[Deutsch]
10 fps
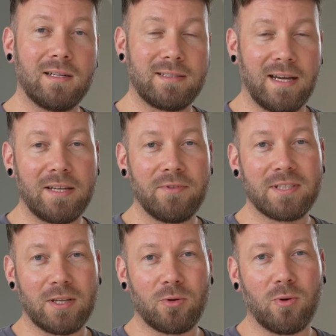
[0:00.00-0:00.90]
Da hätten wir
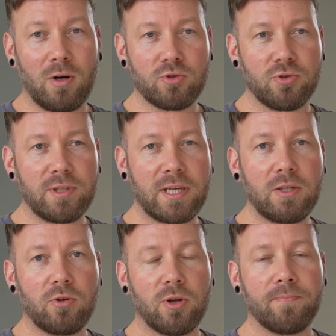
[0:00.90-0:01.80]
das Auto auch schon drehen
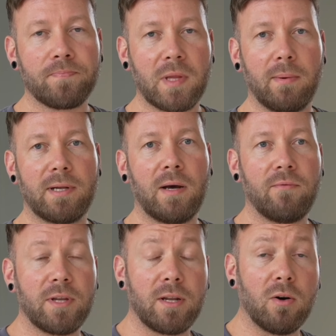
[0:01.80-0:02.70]
können, aber da haben
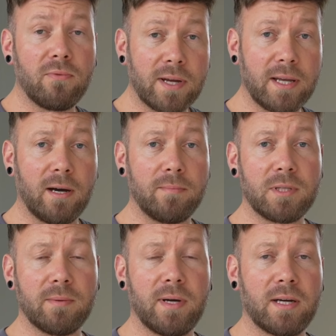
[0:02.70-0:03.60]
wir dann auch Feierabend
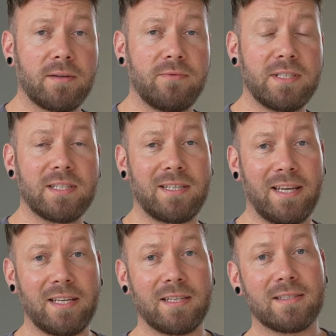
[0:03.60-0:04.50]
gemacht. Wie gesagt,
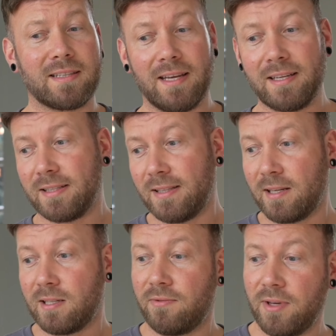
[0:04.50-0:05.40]
Erik ist gleich nach
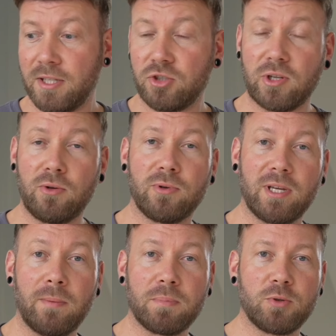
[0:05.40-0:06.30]
der Fertigstellung
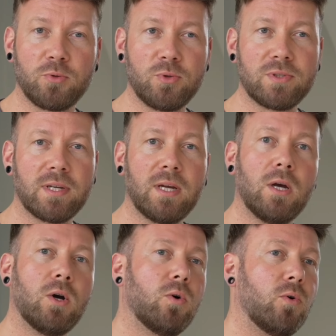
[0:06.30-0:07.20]
hier abgedüst
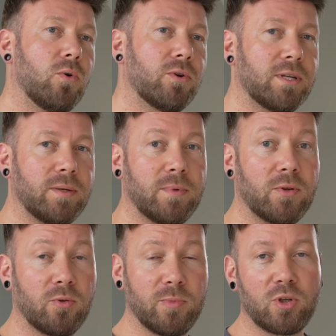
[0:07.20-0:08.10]
und ähm,
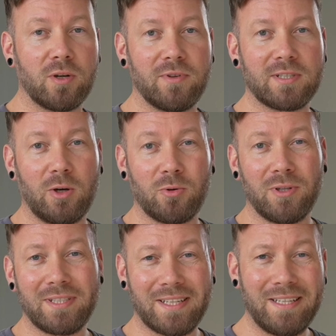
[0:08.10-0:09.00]
somit konnten wir das Auto
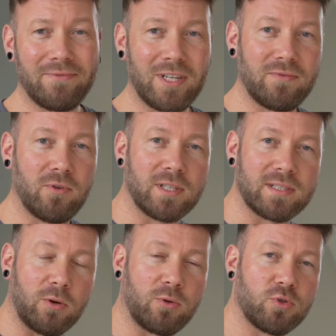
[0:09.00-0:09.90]
nicht drehen, weil ich wollte das
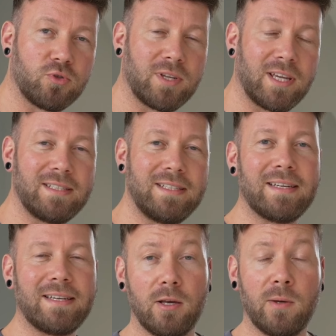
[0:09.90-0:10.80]
Auto schon gern hier
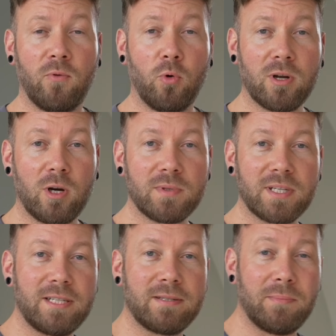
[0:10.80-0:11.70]
im Wohnraum
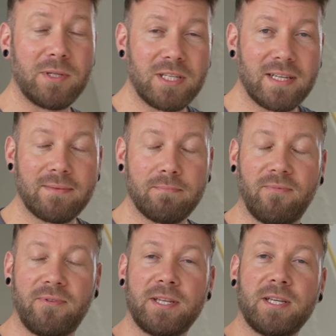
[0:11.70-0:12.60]
drehen, damit ihr die
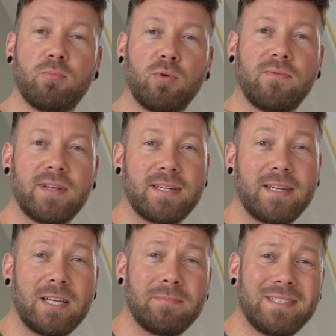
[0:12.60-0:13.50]
fertige Bodenfläche
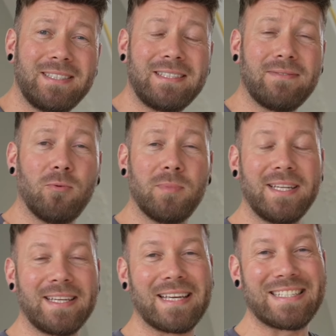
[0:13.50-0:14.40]
gleich mal sieht, womit
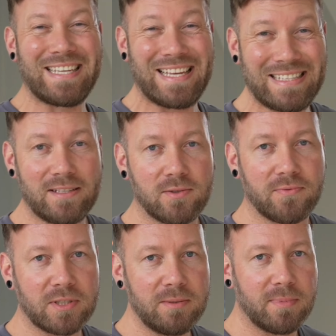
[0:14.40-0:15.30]
ich sehr, sehr
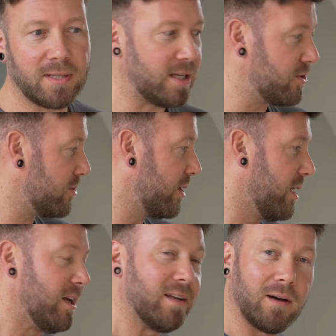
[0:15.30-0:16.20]
zufrieden bin. Also
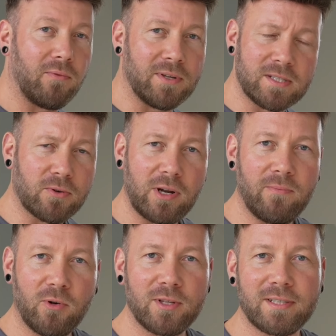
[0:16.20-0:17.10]
auf Instagram
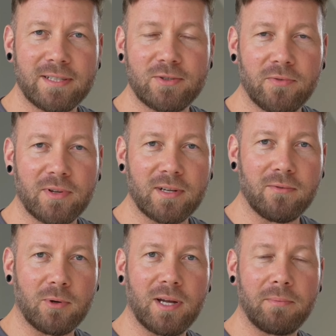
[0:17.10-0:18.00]
wurde ich des Öfteren
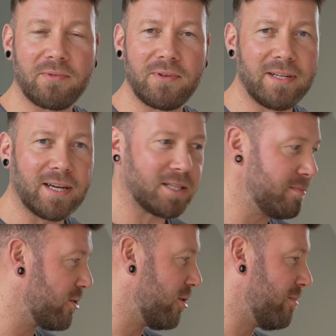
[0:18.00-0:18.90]
oder habe ich viele Nachrichten
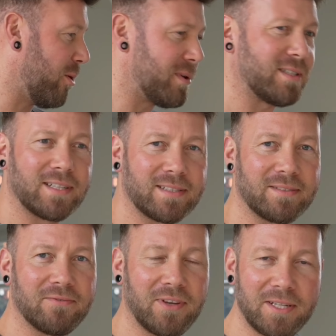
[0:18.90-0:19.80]
bekommen, ob das jetzt
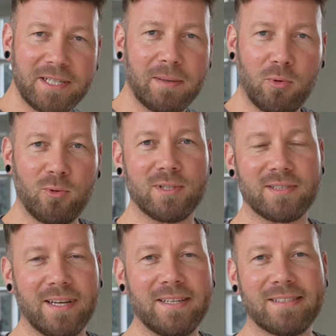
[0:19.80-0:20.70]
ein fertiger Boden ist.
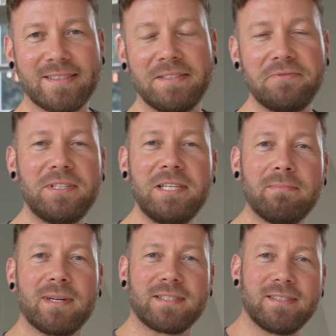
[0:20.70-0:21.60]
Nein, das ist
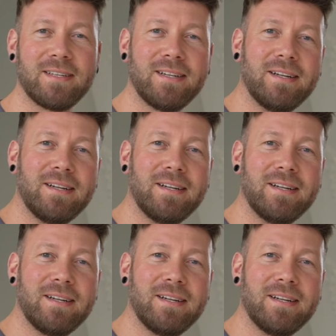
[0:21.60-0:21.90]
Nivelliermasse.